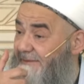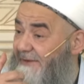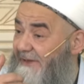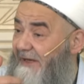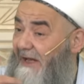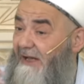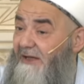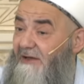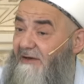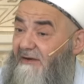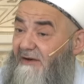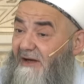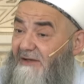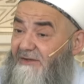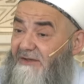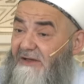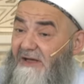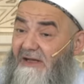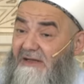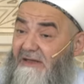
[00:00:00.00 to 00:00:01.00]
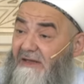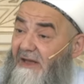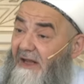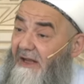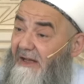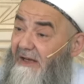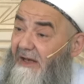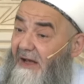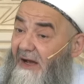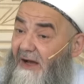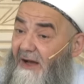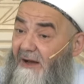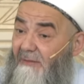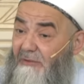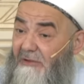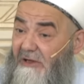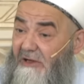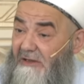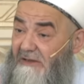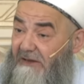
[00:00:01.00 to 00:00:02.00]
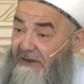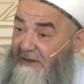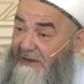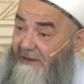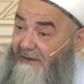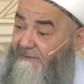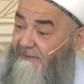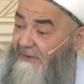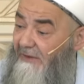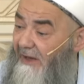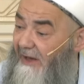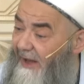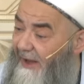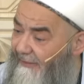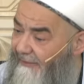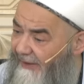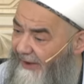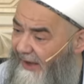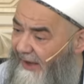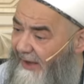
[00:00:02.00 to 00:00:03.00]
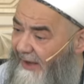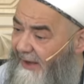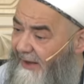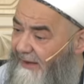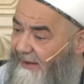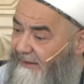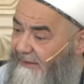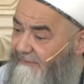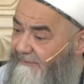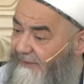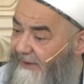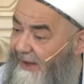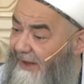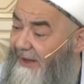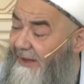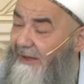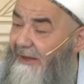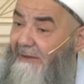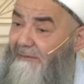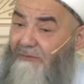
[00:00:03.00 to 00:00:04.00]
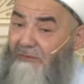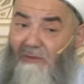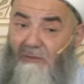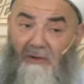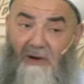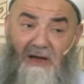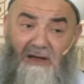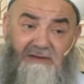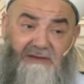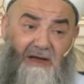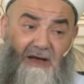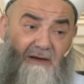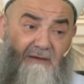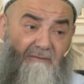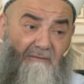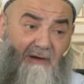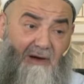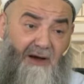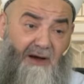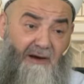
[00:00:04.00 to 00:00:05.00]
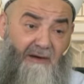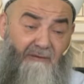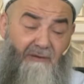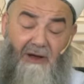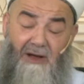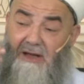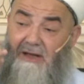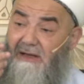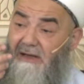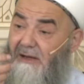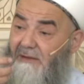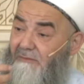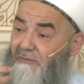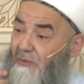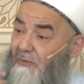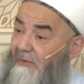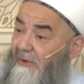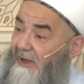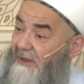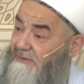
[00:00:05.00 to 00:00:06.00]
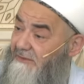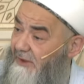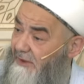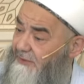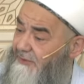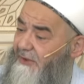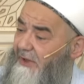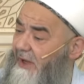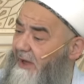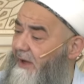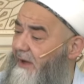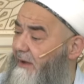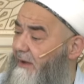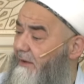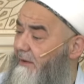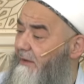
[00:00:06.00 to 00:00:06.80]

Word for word: Leyn radiyet Leyla bi katli fil heva fe bima tehva ve ehlen bima tarda